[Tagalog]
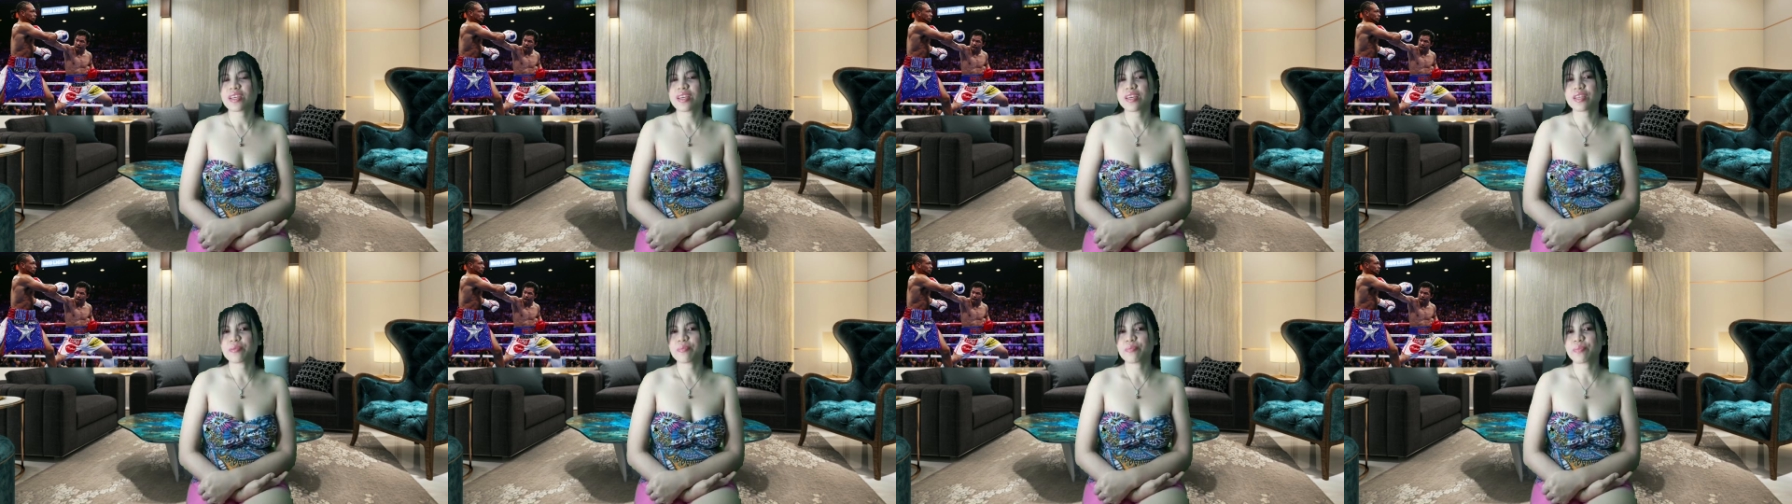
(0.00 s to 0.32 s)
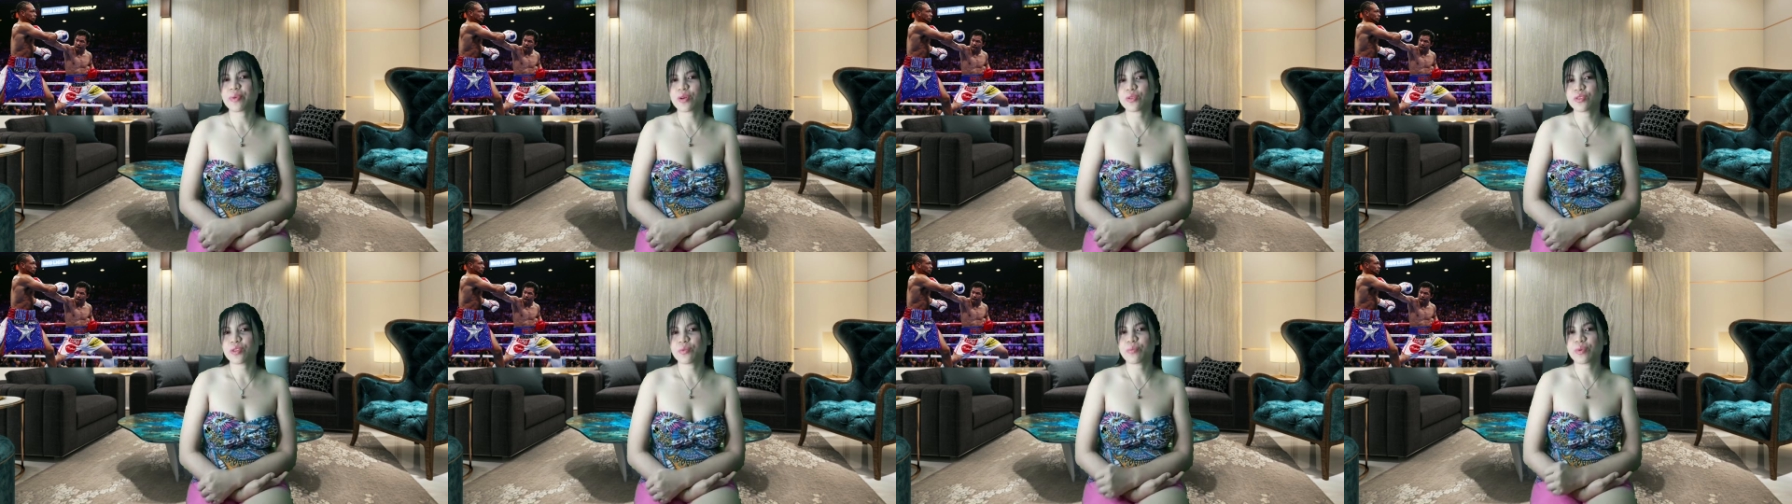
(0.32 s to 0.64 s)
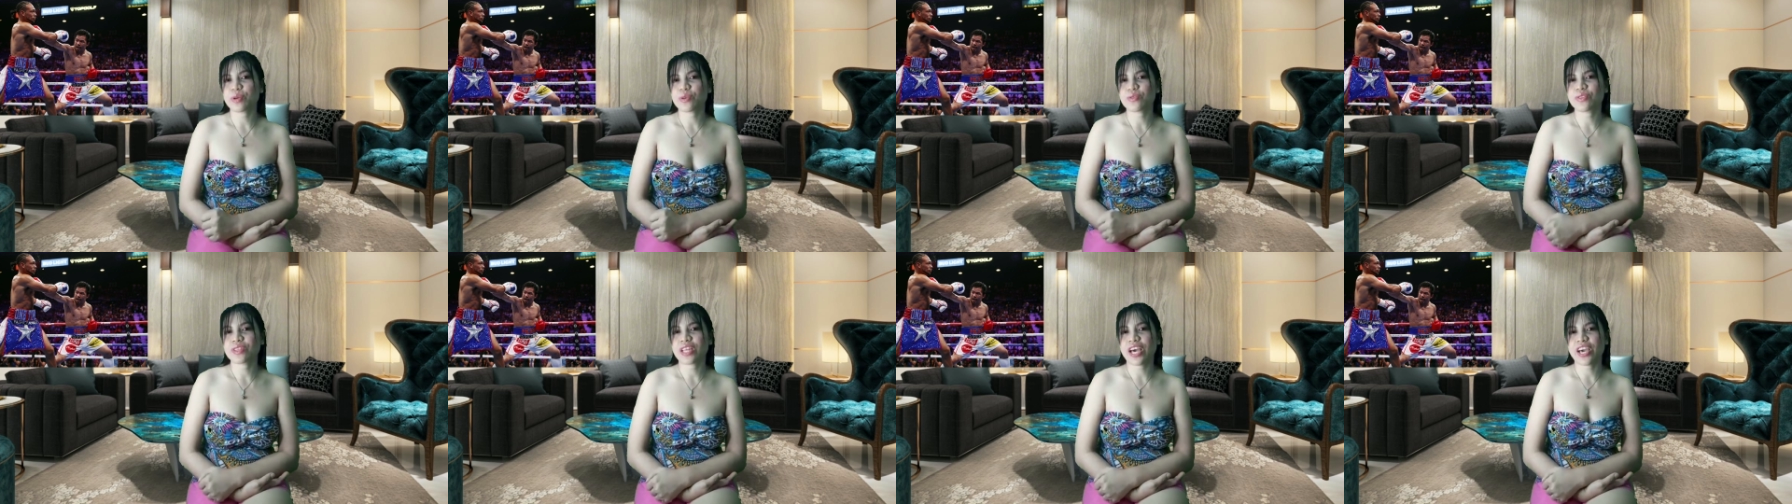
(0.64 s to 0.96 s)
And proud of
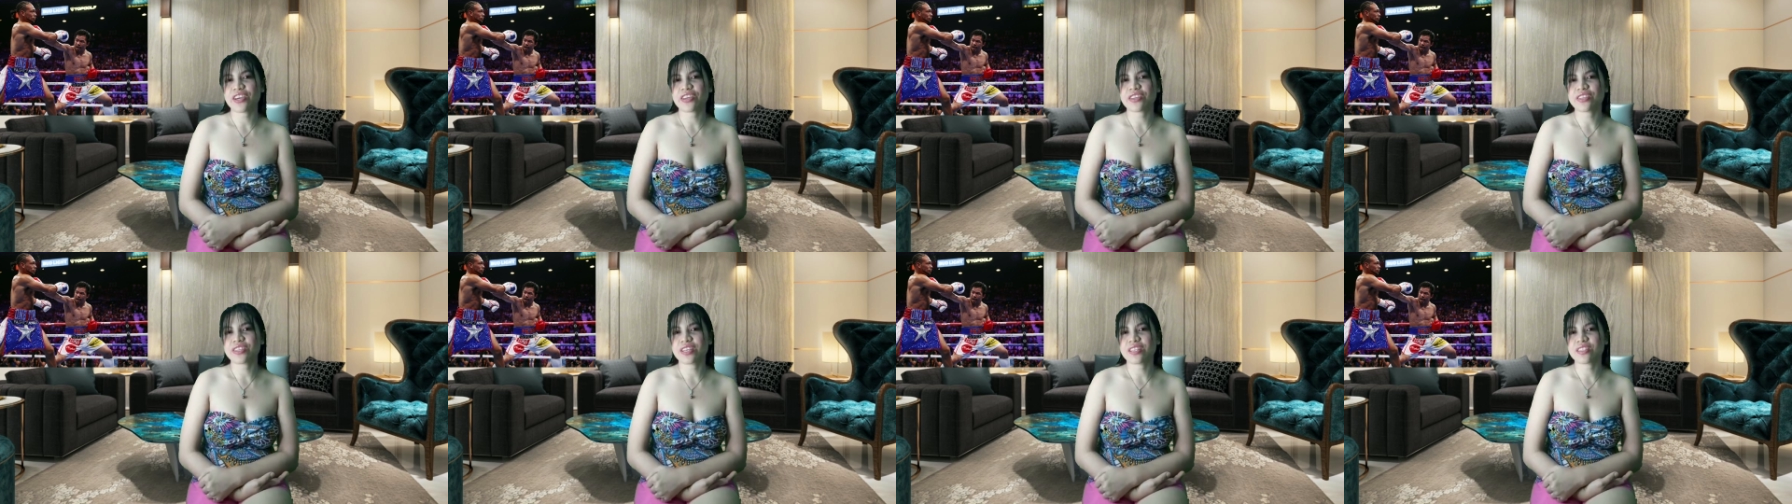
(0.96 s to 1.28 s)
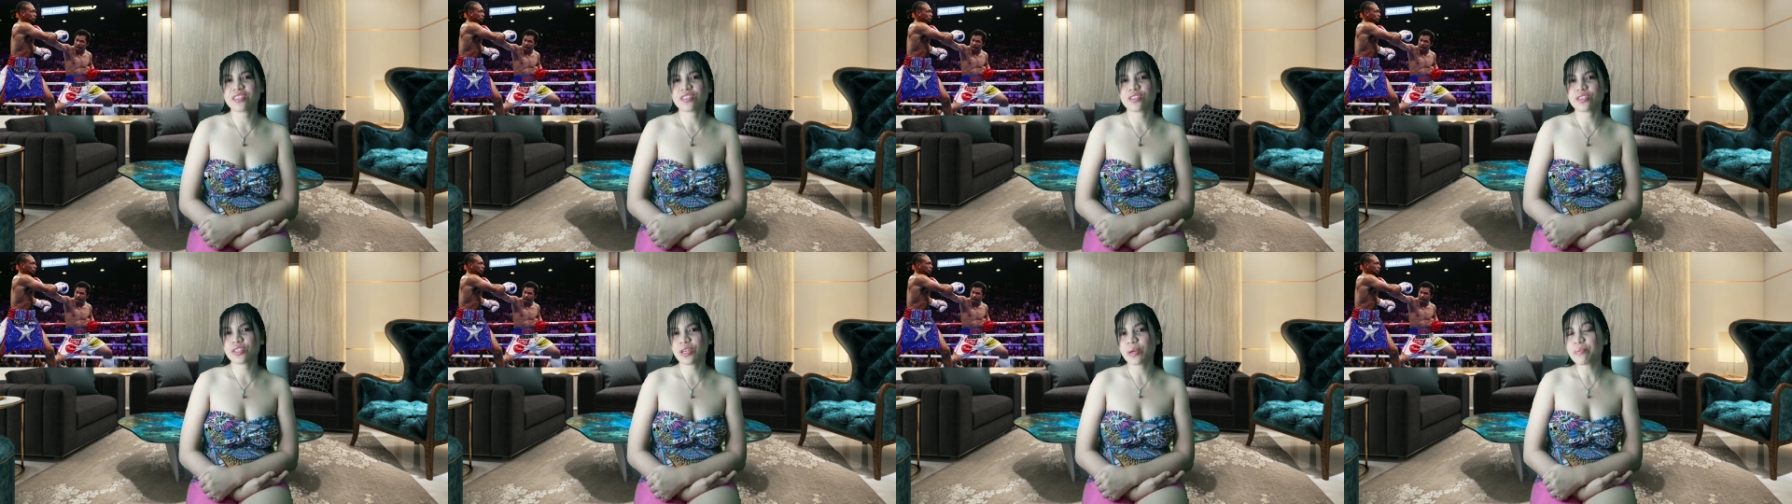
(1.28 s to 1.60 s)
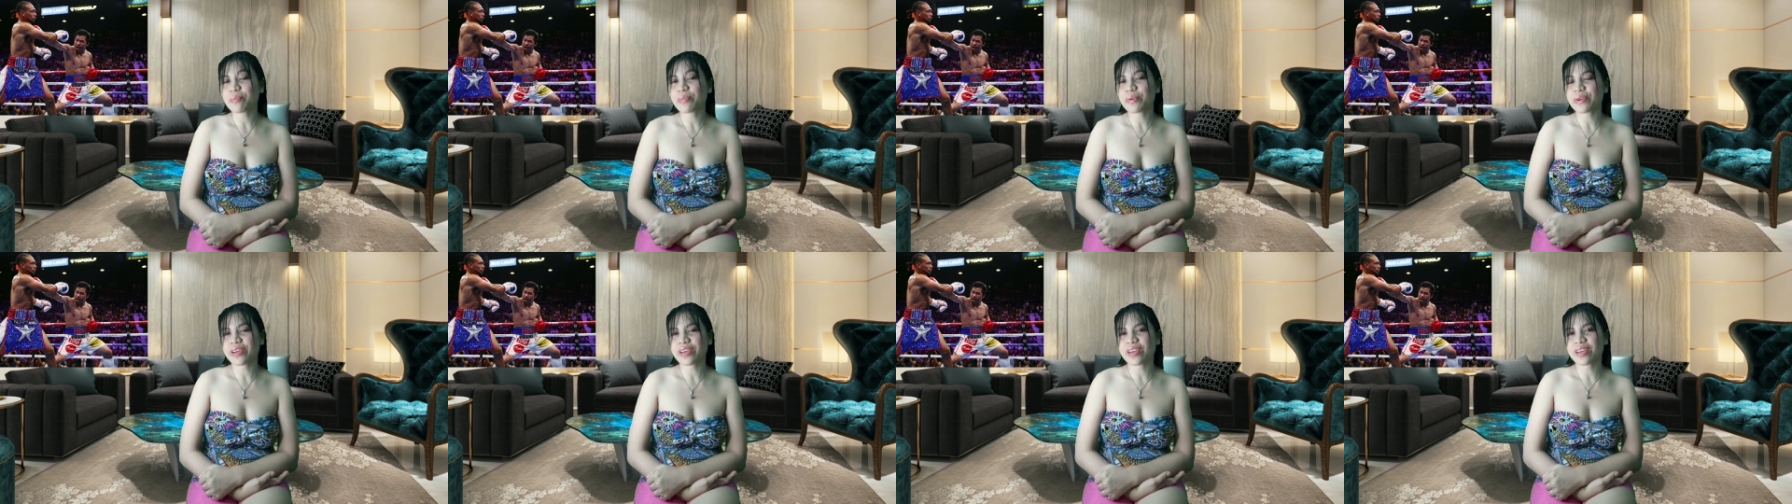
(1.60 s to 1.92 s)
proud tayo dyan.
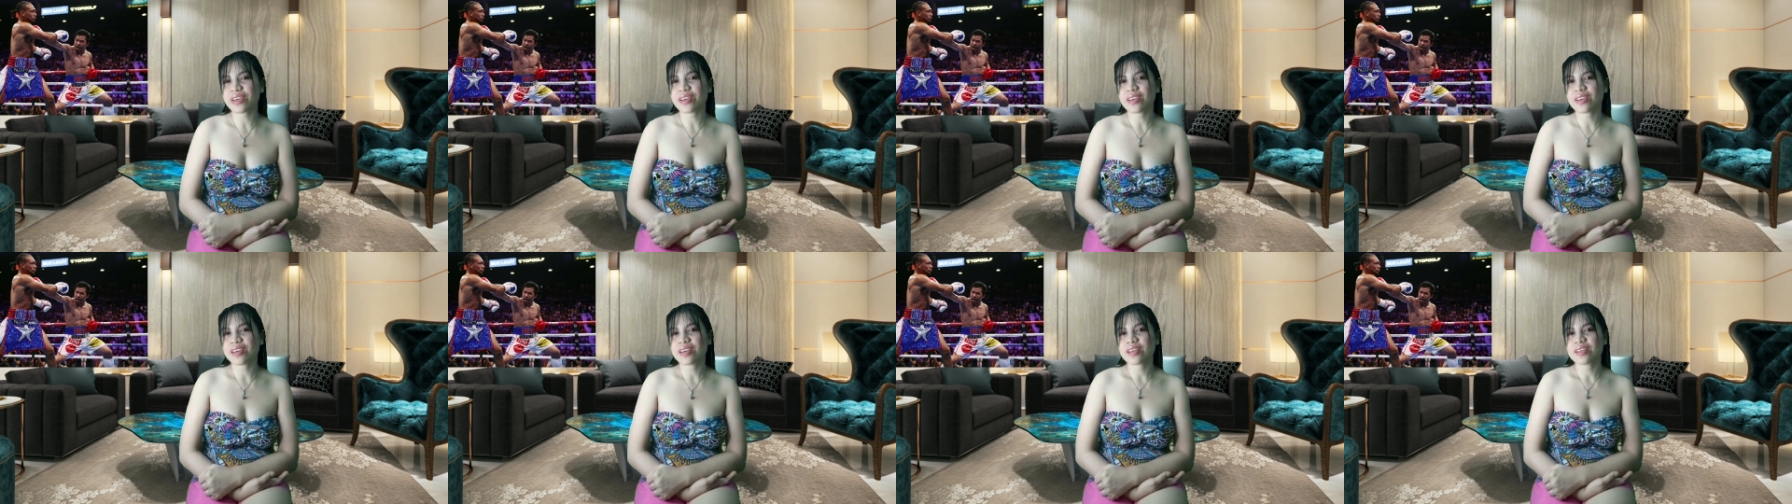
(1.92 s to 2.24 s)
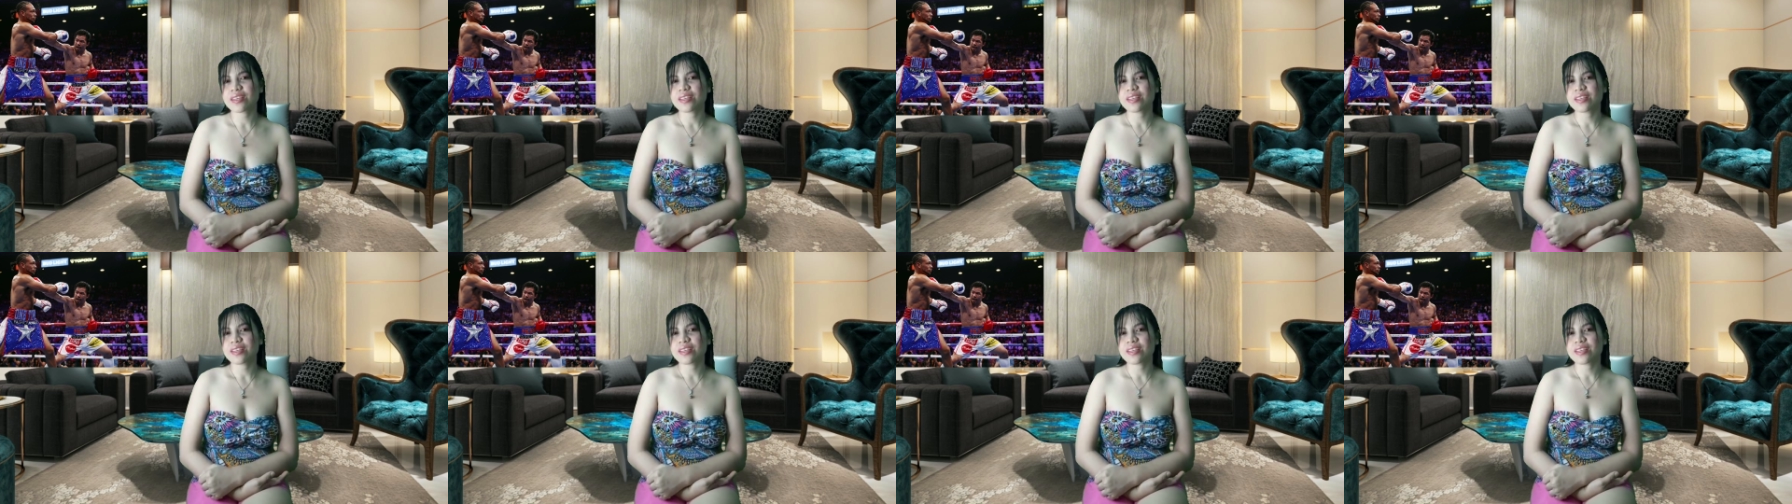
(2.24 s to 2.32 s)
Siyempre,